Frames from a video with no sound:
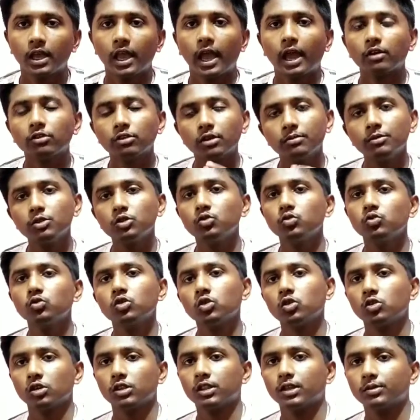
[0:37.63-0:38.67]
এখন আমি দুটো
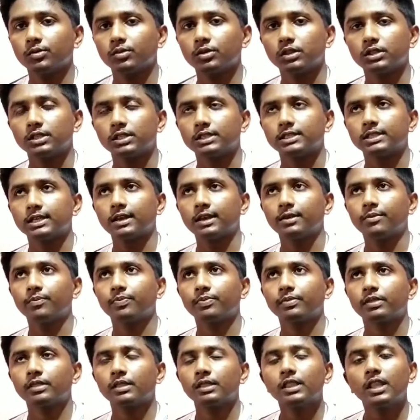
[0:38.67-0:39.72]
কথা বলতে চাই
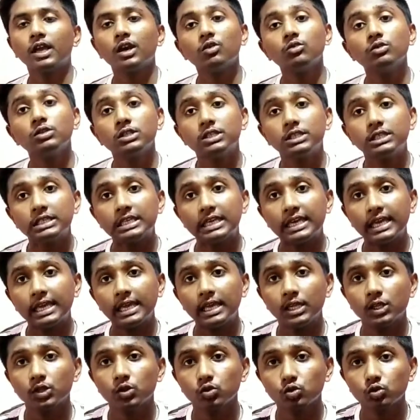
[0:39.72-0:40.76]
দেখুন যে
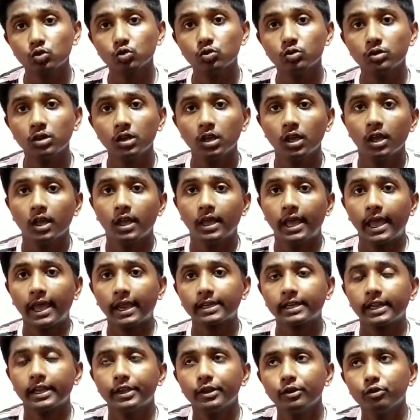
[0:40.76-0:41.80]
নতুন
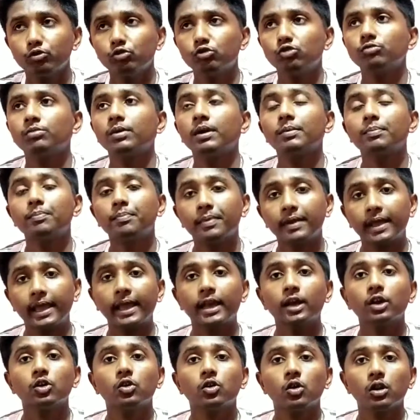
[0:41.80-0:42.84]
একটা ইউটিউবার
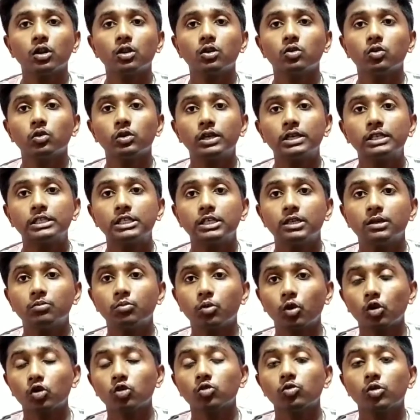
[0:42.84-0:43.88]
প্র্যাঙ্ক কল করেছে
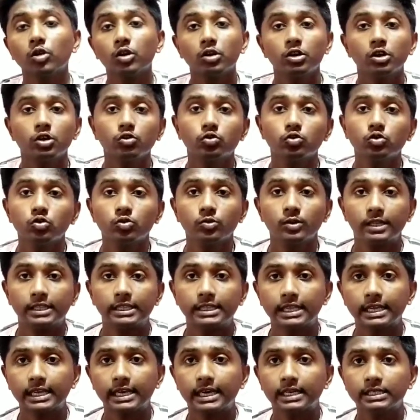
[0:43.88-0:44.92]
বড় বড়
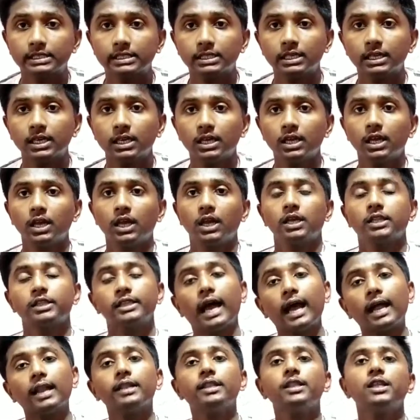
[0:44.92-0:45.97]
ইউটিউবারদের কাছে
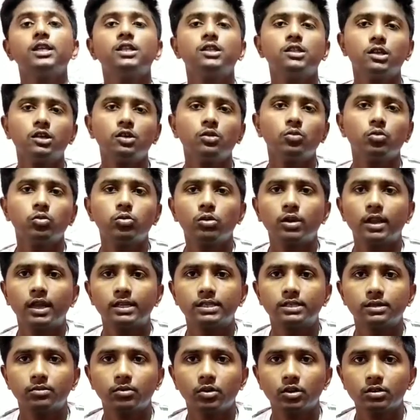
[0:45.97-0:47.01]
তার দিক থেকেও ভুল
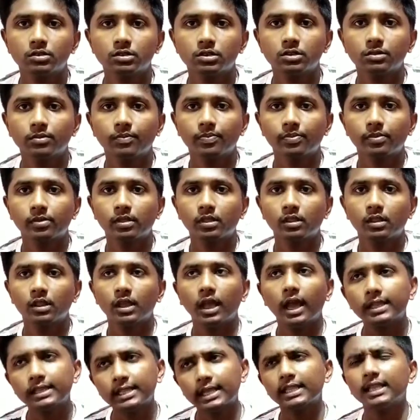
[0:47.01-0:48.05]
আছে বস
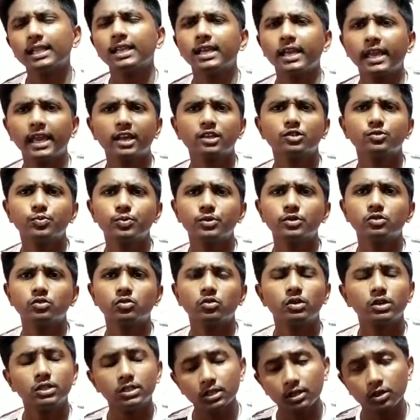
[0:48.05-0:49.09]
হ্যাঁ তাদেরকে এক্সপোজ
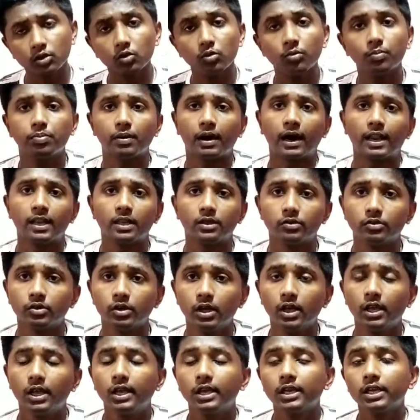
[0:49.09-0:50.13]
করেছে খুব ভালো
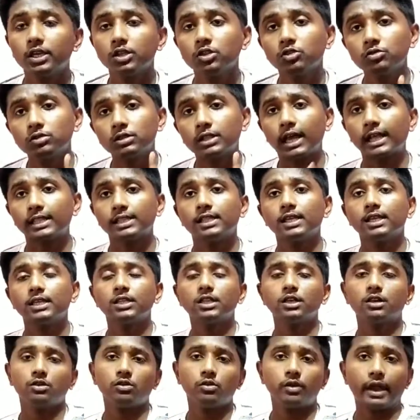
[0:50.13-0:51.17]
কিন্তু তার দিক
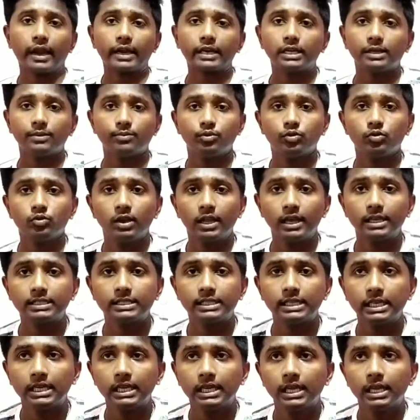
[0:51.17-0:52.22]
থেকেও একটা ভুল আছে